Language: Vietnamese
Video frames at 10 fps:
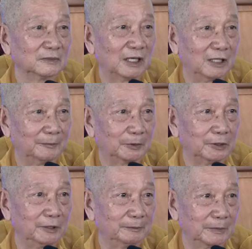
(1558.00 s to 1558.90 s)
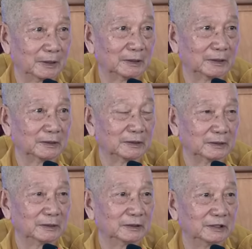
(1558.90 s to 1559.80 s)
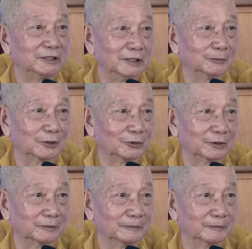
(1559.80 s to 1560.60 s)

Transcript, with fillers: Đây là một cái điểm mà kinh nghiệm tôi.